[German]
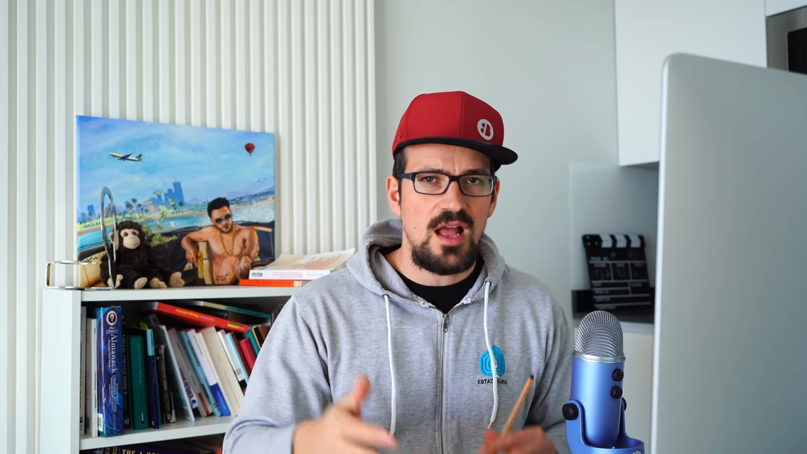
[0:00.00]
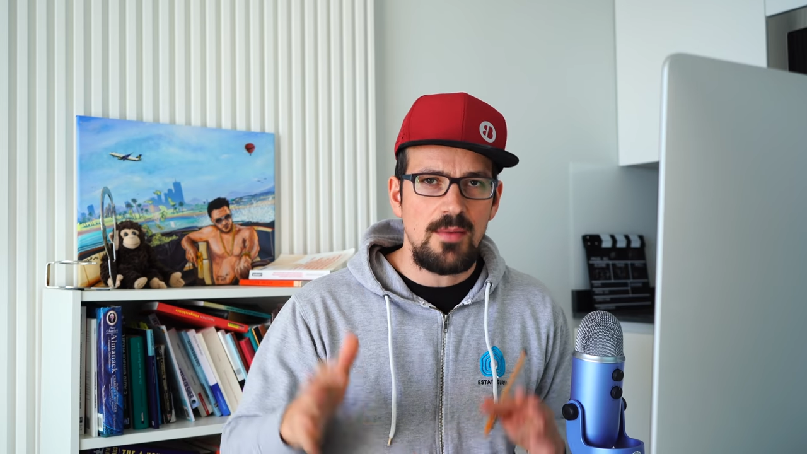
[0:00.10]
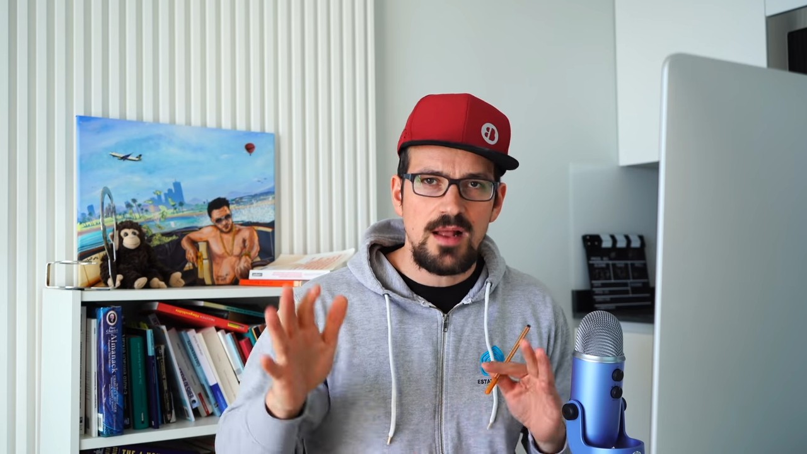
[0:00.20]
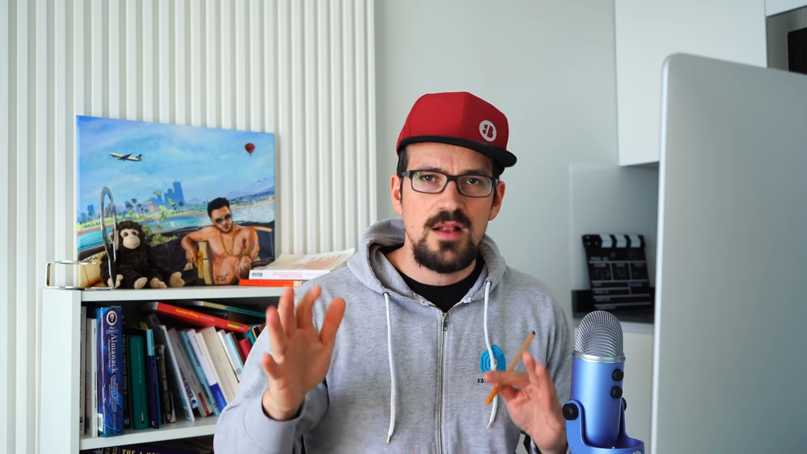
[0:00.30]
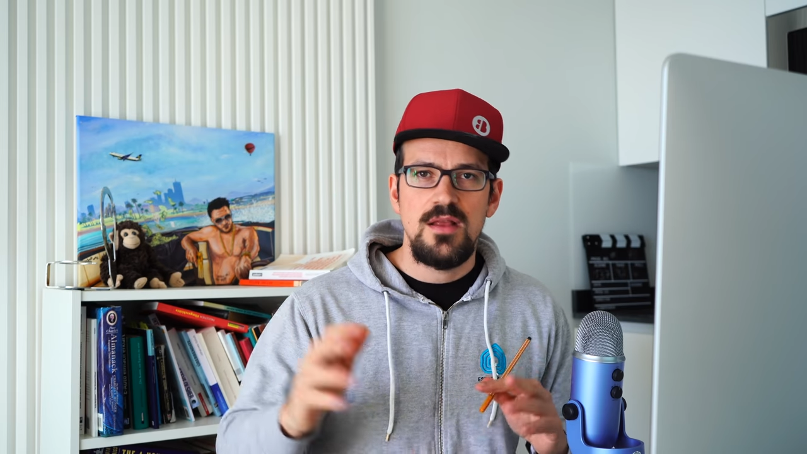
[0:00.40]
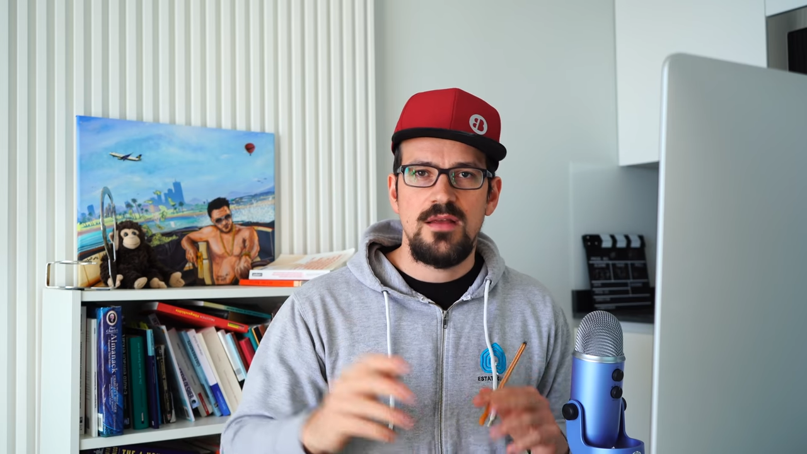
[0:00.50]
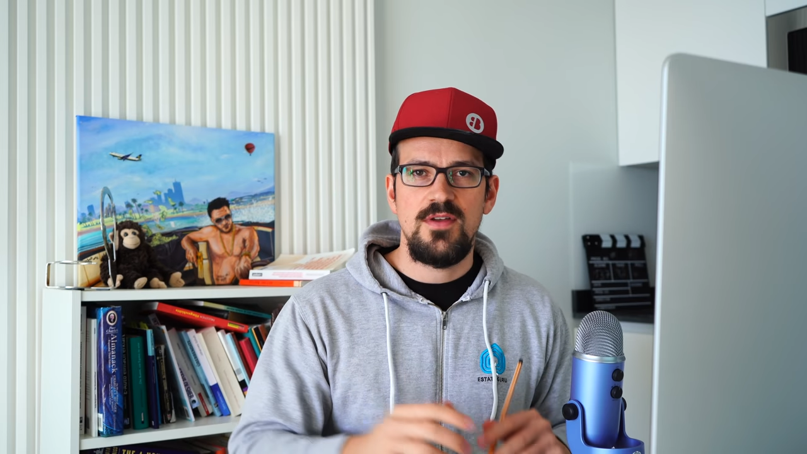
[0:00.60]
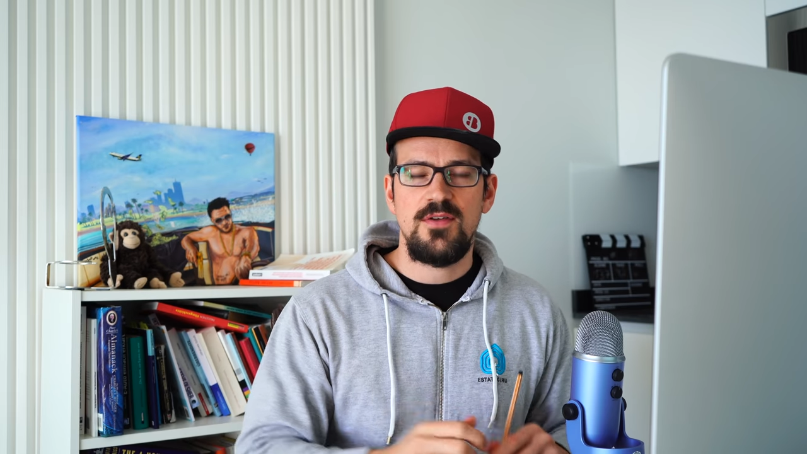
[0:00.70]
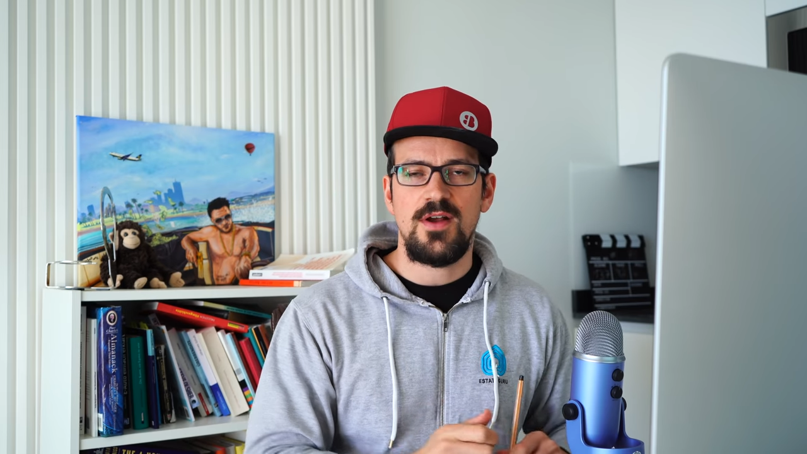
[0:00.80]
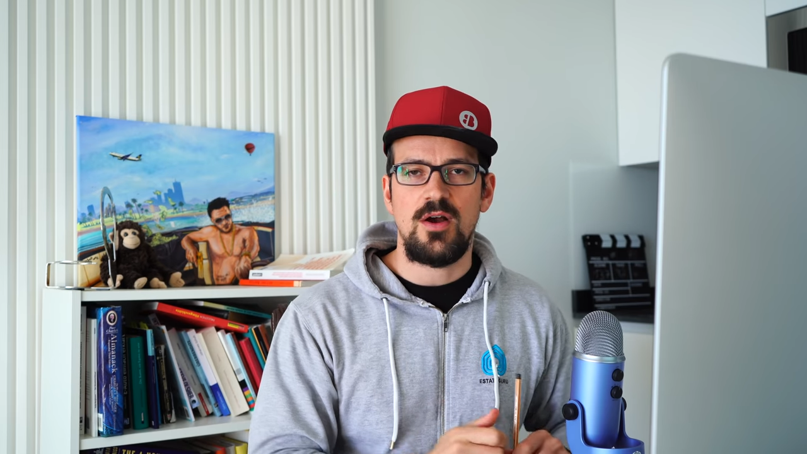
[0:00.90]
aber
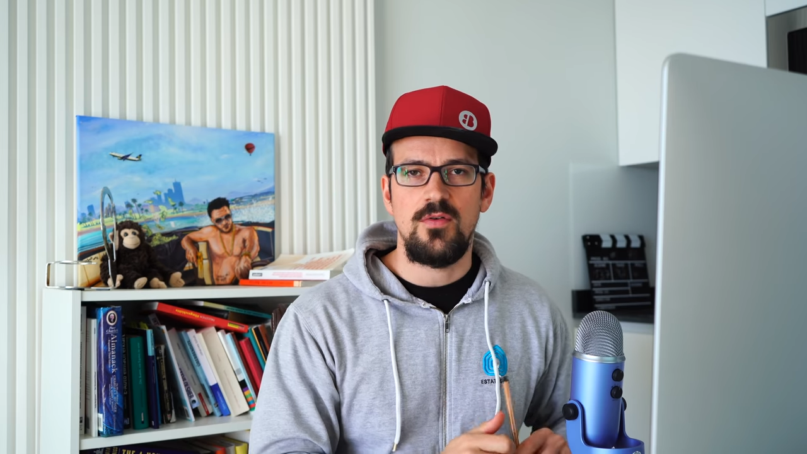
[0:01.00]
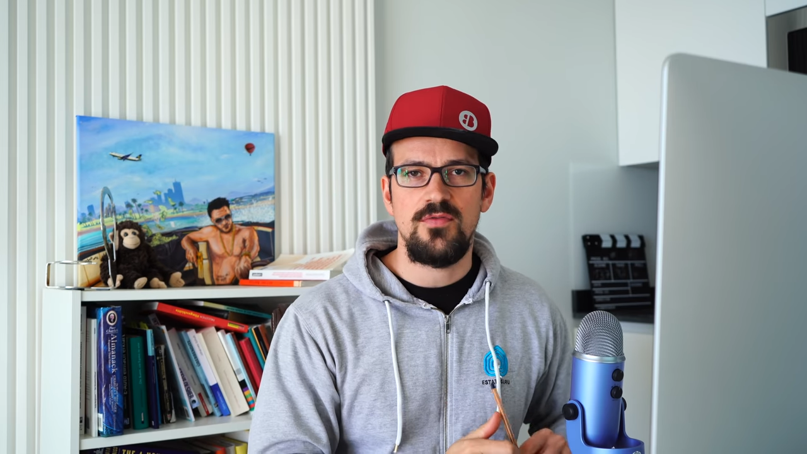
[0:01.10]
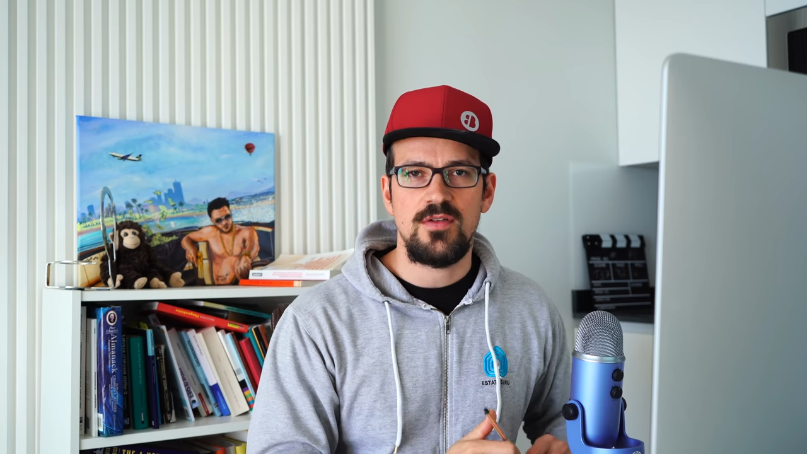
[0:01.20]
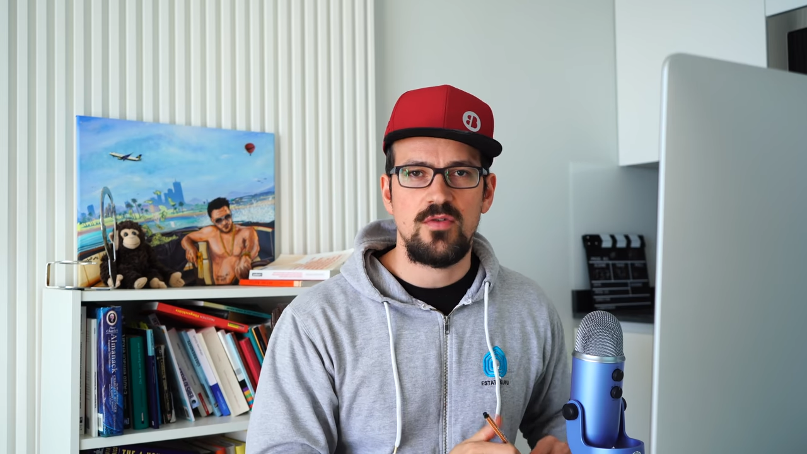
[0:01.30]
wir verkaufen ja